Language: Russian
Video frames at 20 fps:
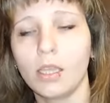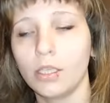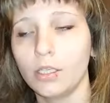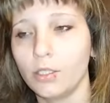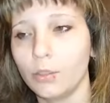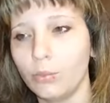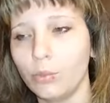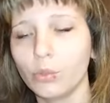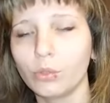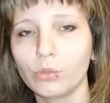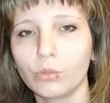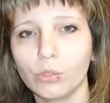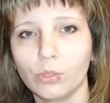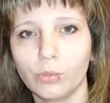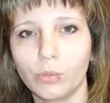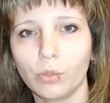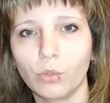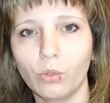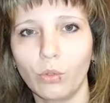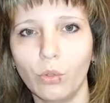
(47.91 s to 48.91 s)
ребенку
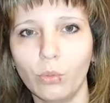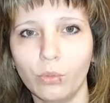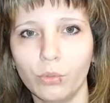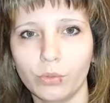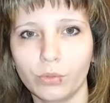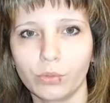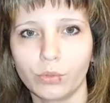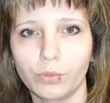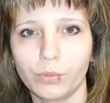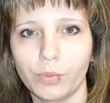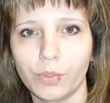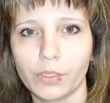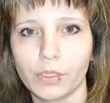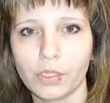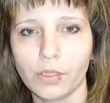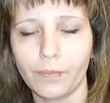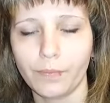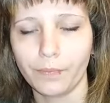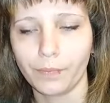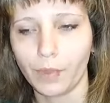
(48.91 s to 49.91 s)
не могу обувь
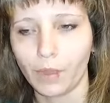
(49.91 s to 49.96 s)
купить.